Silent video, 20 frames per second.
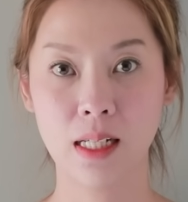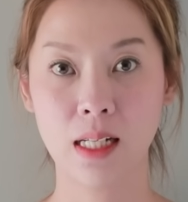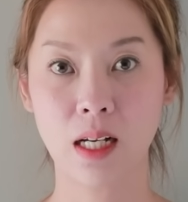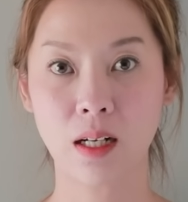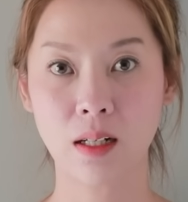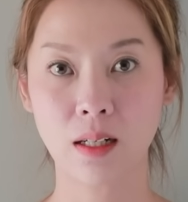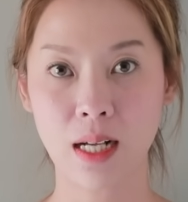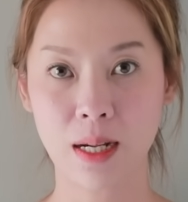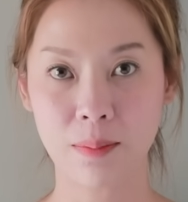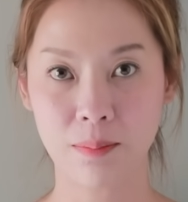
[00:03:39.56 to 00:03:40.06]
แล้
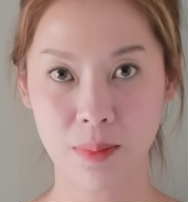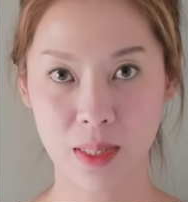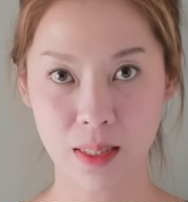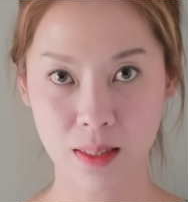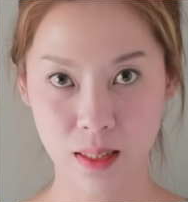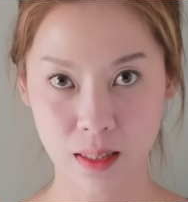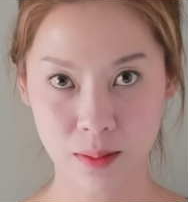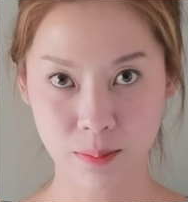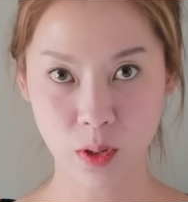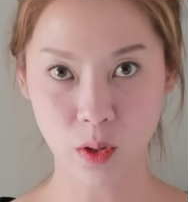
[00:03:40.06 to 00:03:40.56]
วกลับมา
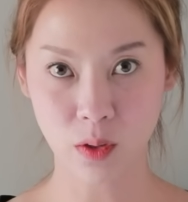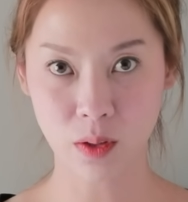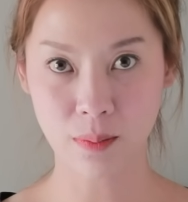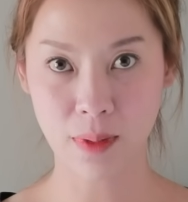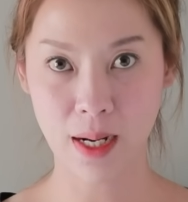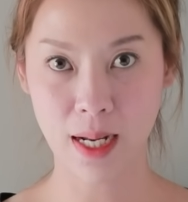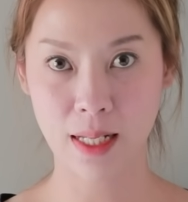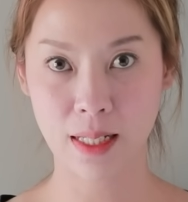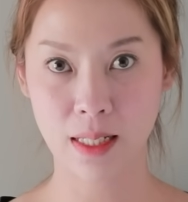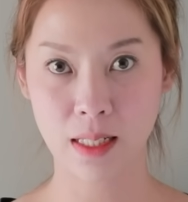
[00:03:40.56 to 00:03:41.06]
เริ่มต้น
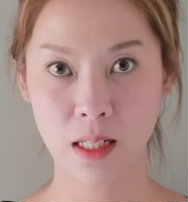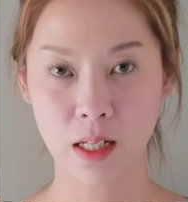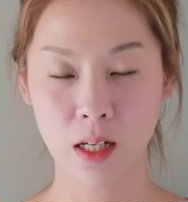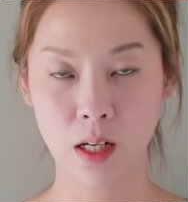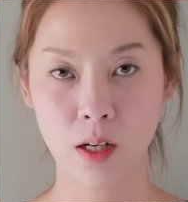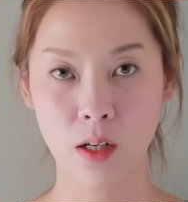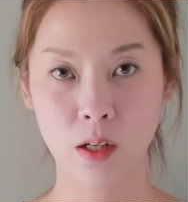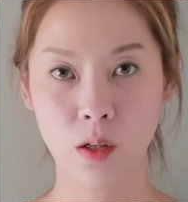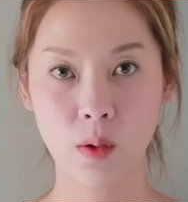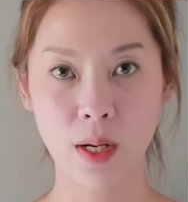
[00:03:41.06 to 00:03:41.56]
ใหม่
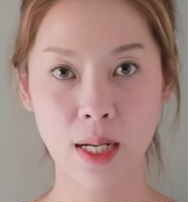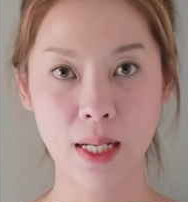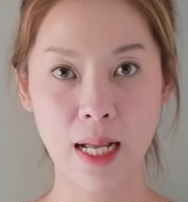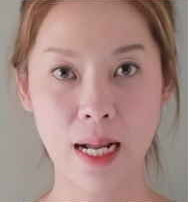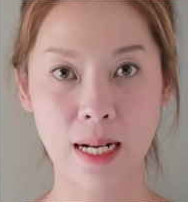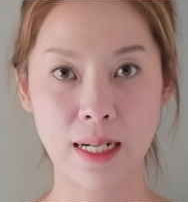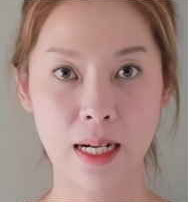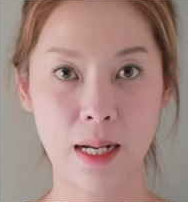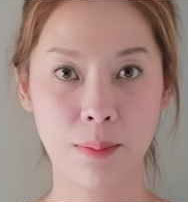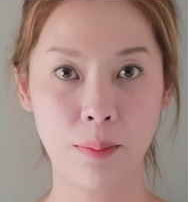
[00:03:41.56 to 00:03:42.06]
ด้วย
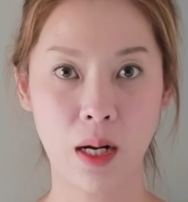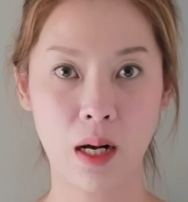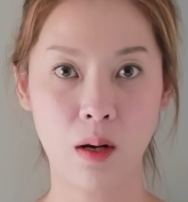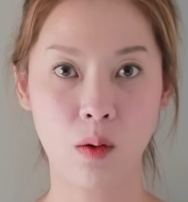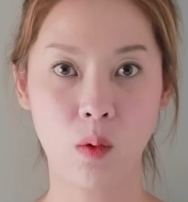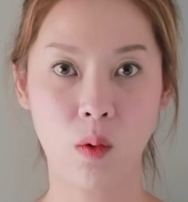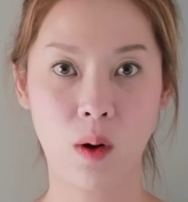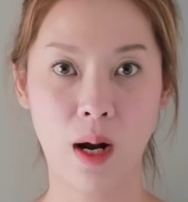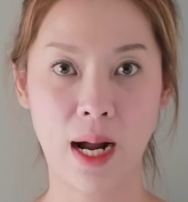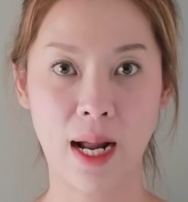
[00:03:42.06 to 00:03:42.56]
การนำเข้า
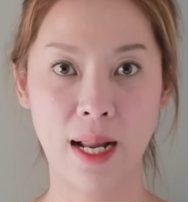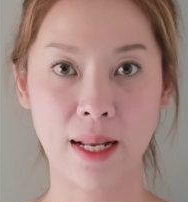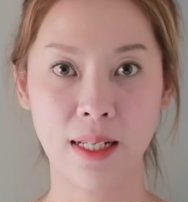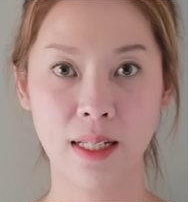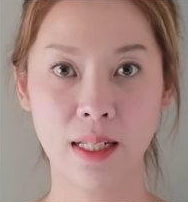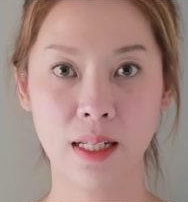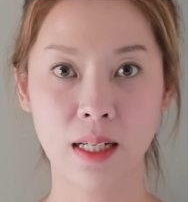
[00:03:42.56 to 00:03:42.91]
ควาย